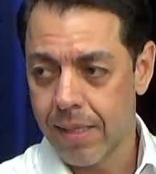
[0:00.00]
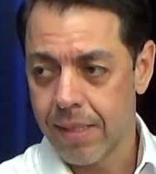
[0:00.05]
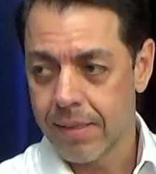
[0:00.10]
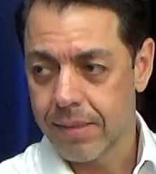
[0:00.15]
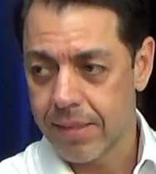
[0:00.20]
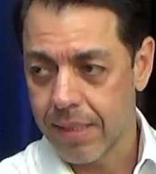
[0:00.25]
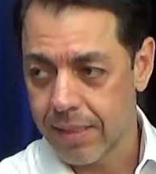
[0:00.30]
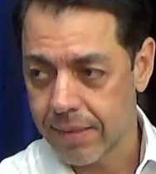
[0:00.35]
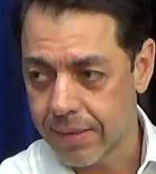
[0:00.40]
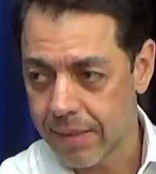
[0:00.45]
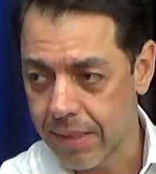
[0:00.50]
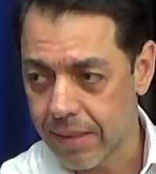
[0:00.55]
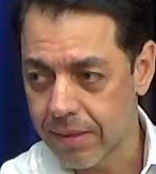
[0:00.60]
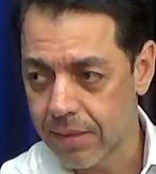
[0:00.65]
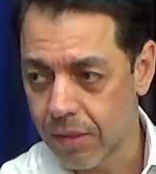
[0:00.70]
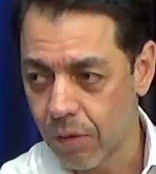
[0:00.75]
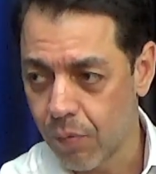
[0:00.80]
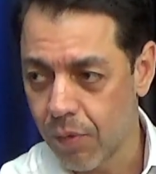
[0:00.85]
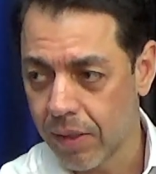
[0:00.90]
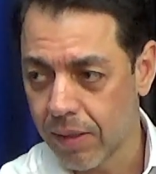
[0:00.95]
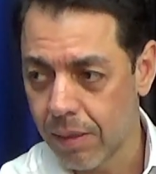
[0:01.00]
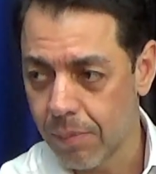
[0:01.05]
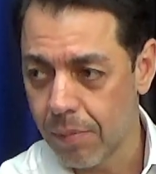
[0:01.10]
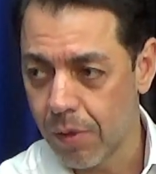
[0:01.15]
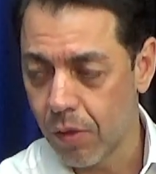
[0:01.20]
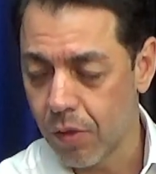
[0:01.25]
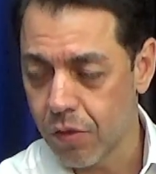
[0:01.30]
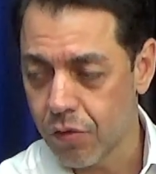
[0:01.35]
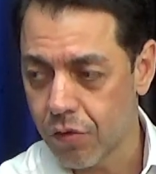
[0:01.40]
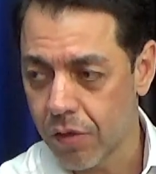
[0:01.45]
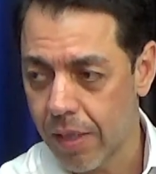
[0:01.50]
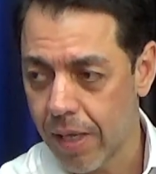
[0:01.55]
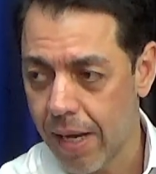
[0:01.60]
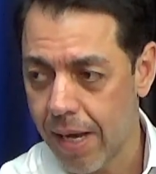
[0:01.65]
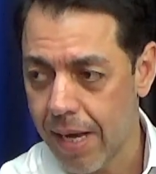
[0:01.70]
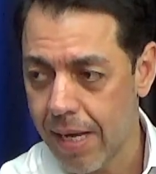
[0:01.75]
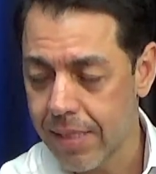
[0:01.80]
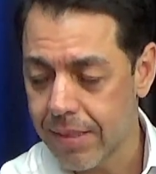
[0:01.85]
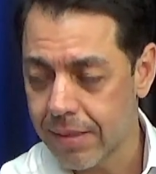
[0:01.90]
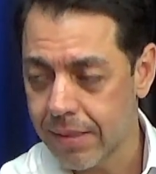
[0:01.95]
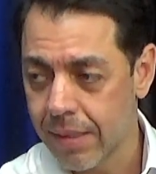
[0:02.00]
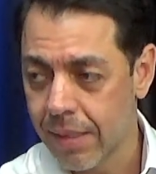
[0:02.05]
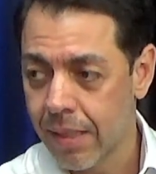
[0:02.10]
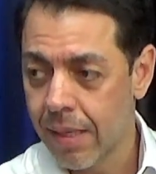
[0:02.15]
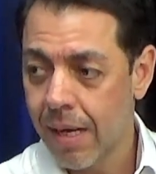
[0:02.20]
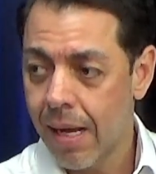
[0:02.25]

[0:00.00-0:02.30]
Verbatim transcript: 650 milhões de reais,